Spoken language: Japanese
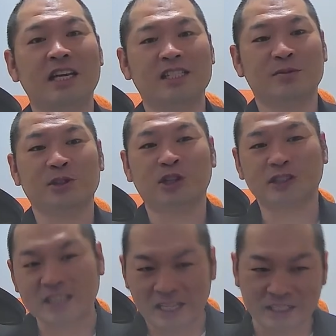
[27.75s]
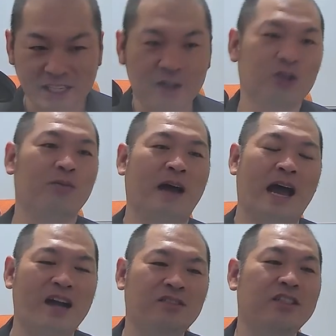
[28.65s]
自分の伝えたいことも
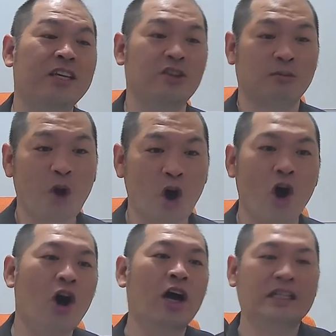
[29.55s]
あるけども、